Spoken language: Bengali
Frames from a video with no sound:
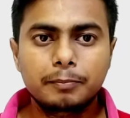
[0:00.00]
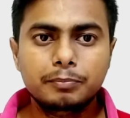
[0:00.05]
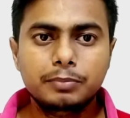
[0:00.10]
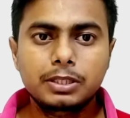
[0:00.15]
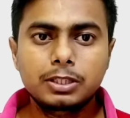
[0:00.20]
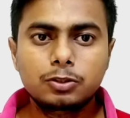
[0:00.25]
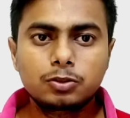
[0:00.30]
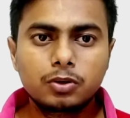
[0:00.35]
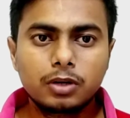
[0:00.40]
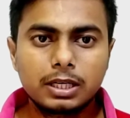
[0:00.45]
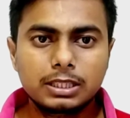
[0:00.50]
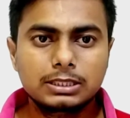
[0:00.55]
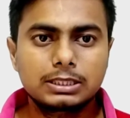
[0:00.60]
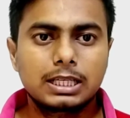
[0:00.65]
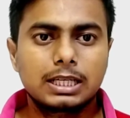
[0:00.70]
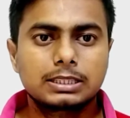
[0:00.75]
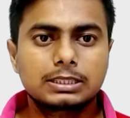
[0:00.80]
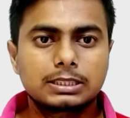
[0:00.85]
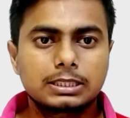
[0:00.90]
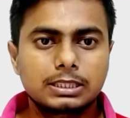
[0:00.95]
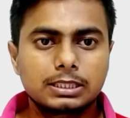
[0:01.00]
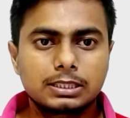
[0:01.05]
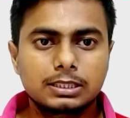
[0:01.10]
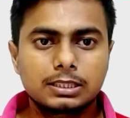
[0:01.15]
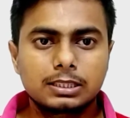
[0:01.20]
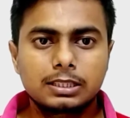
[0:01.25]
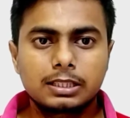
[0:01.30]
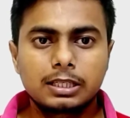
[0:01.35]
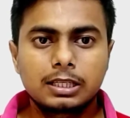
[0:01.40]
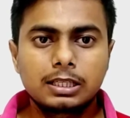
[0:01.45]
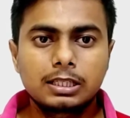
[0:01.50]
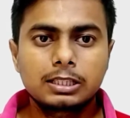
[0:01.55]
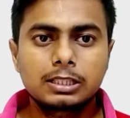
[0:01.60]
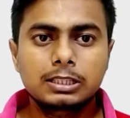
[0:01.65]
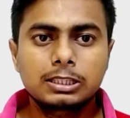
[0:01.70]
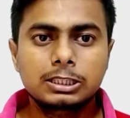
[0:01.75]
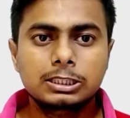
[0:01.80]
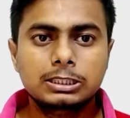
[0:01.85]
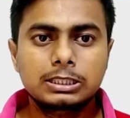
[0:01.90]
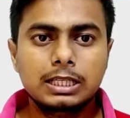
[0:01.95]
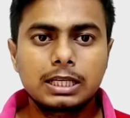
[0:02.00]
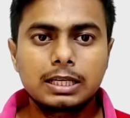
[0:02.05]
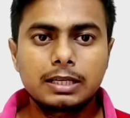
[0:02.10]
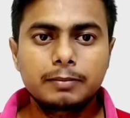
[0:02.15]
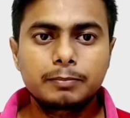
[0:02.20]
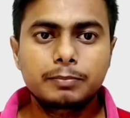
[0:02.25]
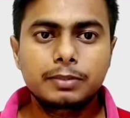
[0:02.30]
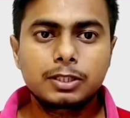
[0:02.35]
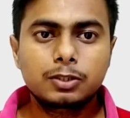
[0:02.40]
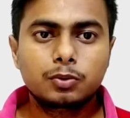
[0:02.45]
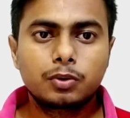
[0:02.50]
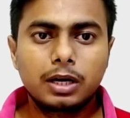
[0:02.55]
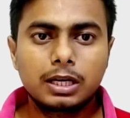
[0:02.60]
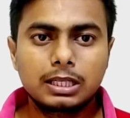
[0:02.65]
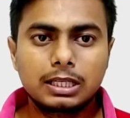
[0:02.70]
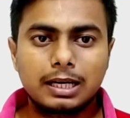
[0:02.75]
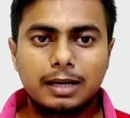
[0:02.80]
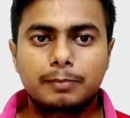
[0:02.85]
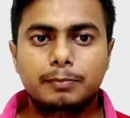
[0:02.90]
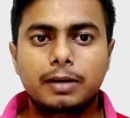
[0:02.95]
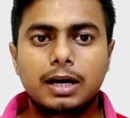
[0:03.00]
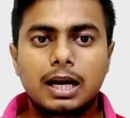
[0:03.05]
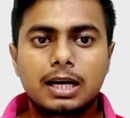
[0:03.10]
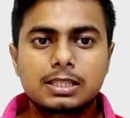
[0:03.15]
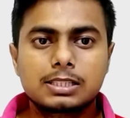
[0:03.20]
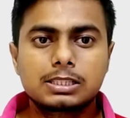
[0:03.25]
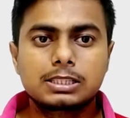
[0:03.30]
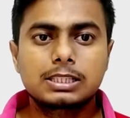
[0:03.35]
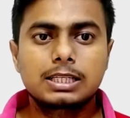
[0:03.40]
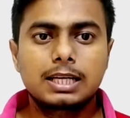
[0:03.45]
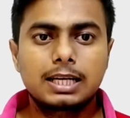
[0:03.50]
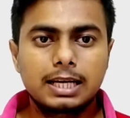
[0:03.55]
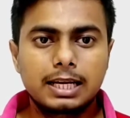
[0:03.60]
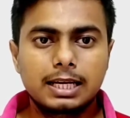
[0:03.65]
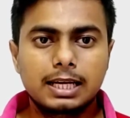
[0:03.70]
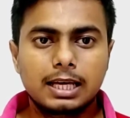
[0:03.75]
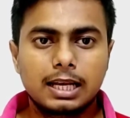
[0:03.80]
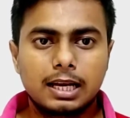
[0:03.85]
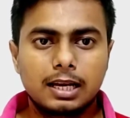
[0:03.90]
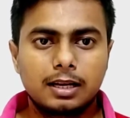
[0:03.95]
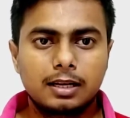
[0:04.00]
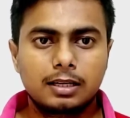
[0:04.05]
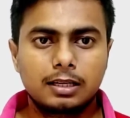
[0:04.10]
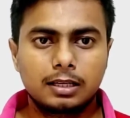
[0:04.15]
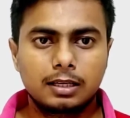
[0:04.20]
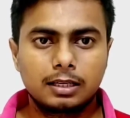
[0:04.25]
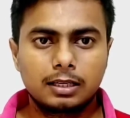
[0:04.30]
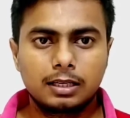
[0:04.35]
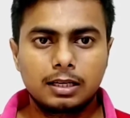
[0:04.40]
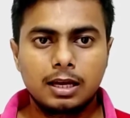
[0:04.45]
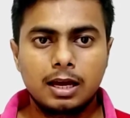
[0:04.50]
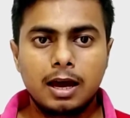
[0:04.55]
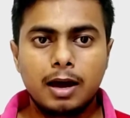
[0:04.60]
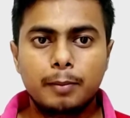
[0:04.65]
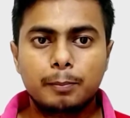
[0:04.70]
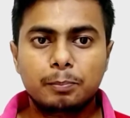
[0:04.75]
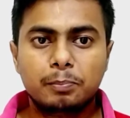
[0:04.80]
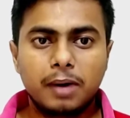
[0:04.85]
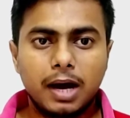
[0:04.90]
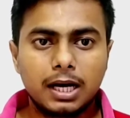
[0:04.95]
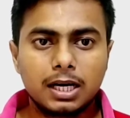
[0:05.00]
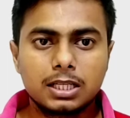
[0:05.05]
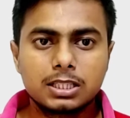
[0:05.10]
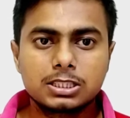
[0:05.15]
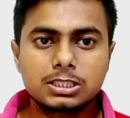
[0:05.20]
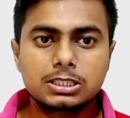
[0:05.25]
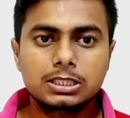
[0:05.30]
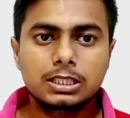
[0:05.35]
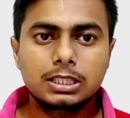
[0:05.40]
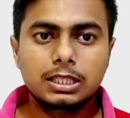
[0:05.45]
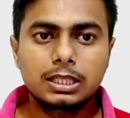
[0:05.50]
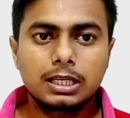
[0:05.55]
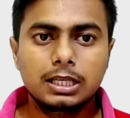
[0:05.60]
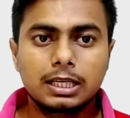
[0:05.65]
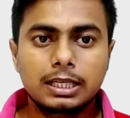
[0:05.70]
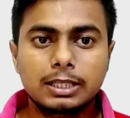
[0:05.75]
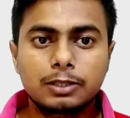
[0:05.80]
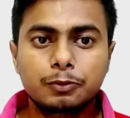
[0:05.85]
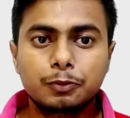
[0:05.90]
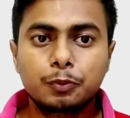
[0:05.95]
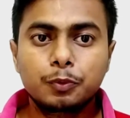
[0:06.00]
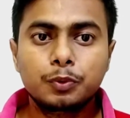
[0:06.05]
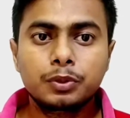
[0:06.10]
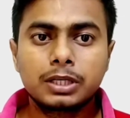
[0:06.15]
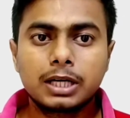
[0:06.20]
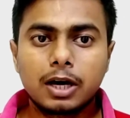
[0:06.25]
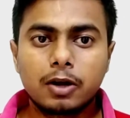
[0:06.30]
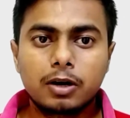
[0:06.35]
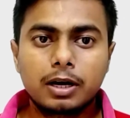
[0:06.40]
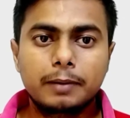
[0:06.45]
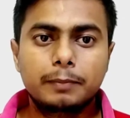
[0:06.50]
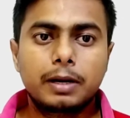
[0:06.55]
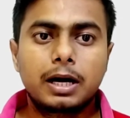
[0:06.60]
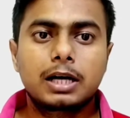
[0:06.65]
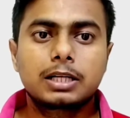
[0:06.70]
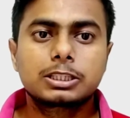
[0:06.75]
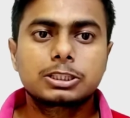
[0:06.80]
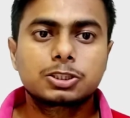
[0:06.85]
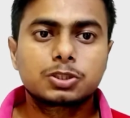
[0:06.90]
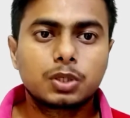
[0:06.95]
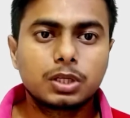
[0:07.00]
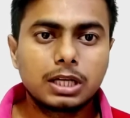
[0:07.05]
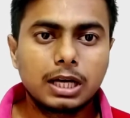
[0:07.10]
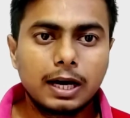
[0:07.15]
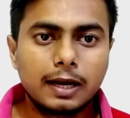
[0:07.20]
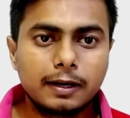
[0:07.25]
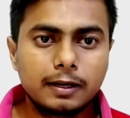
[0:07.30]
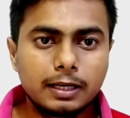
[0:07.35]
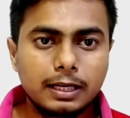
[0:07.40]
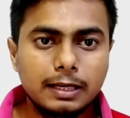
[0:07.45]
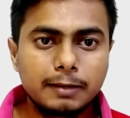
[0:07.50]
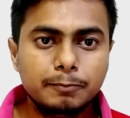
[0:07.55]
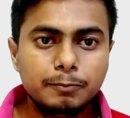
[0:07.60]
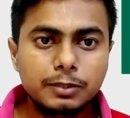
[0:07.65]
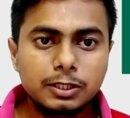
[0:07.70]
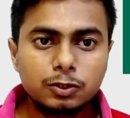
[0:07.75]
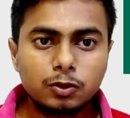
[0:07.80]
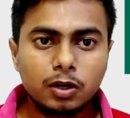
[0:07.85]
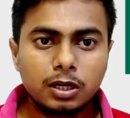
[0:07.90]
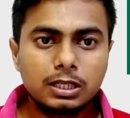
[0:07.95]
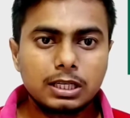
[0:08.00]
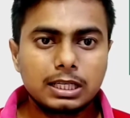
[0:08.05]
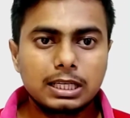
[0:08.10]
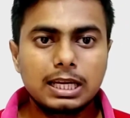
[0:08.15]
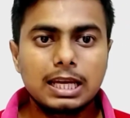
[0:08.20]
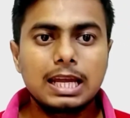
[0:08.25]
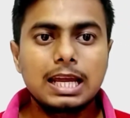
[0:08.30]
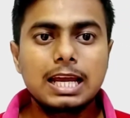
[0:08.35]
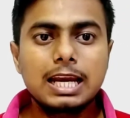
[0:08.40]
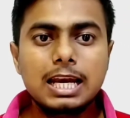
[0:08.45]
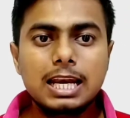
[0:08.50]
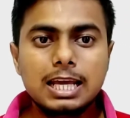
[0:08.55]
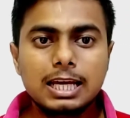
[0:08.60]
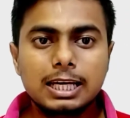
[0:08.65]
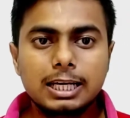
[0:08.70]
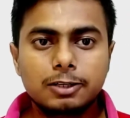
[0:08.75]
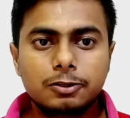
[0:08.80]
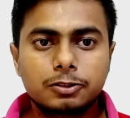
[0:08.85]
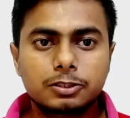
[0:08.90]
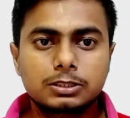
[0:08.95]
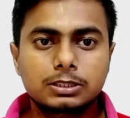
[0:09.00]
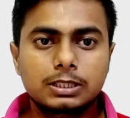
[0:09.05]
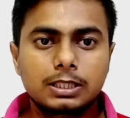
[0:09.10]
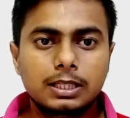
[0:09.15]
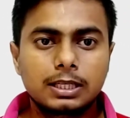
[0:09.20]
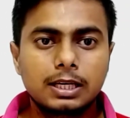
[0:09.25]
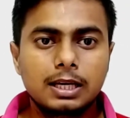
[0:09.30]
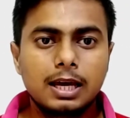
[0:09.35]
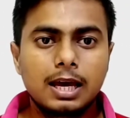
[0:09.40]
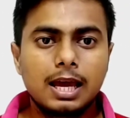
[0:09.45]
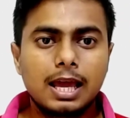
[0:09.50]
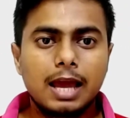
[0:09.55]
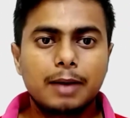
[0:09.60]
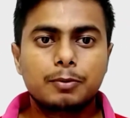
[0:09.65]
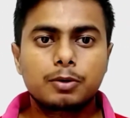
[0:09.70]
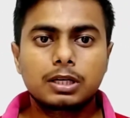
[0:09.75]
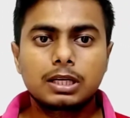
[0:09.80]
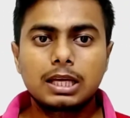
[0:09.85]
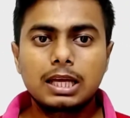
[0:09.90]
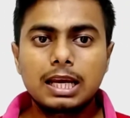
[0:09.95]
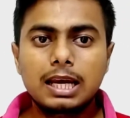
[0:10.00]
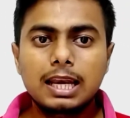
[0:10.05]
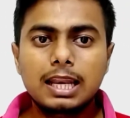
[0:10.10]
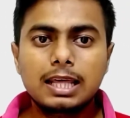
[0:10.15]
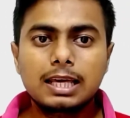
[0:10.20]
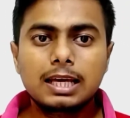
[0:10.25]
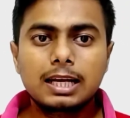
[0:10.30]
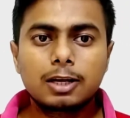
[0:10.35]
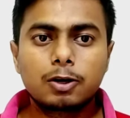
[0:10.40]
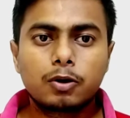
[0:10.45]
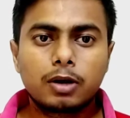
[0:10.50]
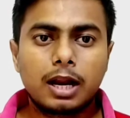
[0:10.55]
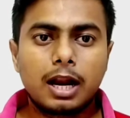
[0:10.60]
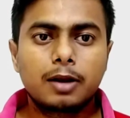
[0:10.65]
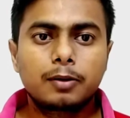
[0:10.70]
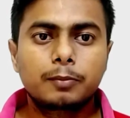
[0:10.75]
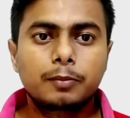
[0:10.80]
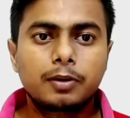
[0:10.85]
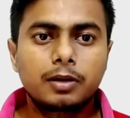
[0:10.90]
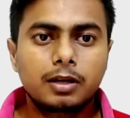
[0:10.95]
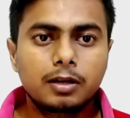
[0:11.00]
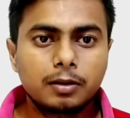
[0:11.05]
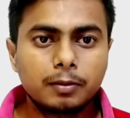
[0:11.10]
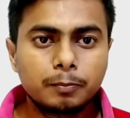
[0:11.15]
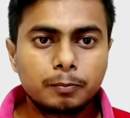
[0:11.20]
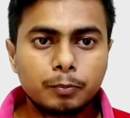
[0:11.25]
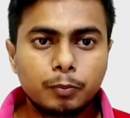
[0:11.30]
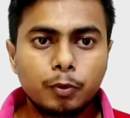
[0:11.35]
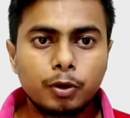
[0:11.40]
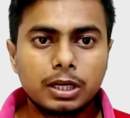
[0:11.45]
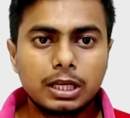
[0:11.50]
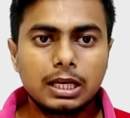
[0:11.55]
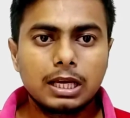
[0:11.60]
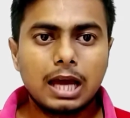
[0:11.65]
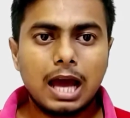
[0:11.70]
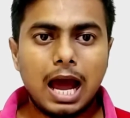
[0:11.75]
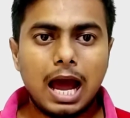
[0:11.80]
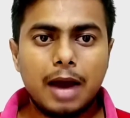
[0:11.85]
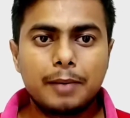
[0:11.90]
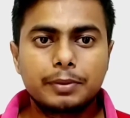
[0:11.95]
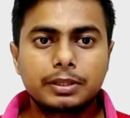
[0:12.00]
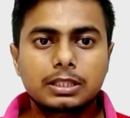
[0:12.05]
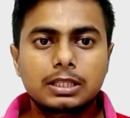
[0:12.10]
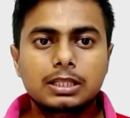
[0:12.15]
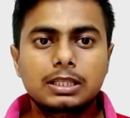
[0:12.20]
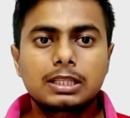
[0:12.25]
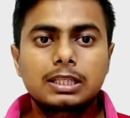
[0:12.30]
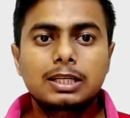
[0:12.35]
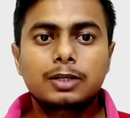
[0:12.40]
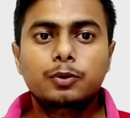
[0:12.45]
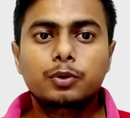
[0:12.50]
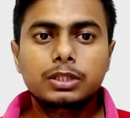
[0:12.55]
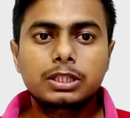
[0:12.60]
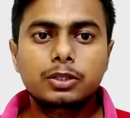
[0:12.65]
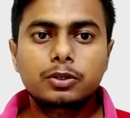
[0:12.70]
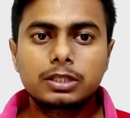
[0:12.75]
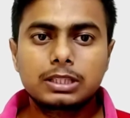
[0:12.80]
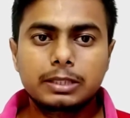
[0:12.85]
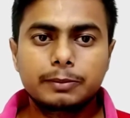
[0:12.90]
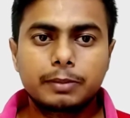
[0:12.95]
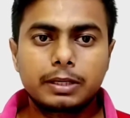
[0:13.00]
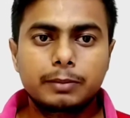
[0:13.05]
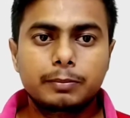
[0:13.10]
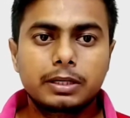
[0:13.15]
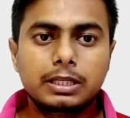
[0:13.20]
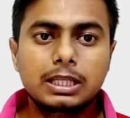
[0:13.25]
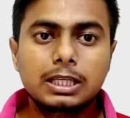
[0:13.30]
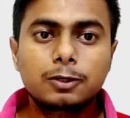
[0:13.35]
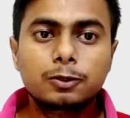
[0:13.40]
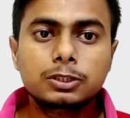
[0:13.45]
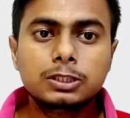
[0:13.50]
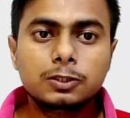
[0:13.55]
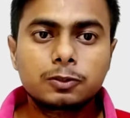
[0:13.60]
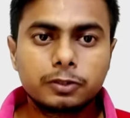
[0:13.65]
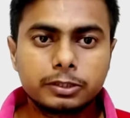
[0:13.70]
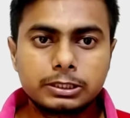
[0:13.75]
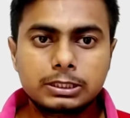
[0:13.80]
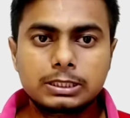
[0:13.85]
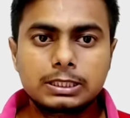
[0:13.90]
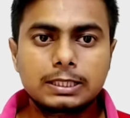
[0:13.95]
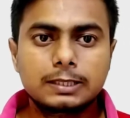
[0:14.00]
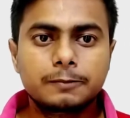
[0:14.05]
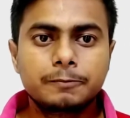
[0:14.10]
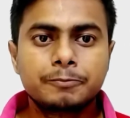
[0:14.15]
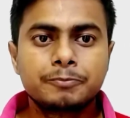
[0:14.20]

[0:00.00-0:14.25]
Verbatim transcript: বিটকয়েন যে আছে সেই বিটকয়েনটা বাংলাদেশে ইললিগ্যাল বাংলাদেশে কোন কারণে বাংলাদেশ সরকার এই বিটকয়েনটাকে ইললিগ্যাল করছে এবং ইললিগ্যাল করার পরে আমাদের কি ক্ষতি হতে পারে বা কি ক্ষতি হচ্ছে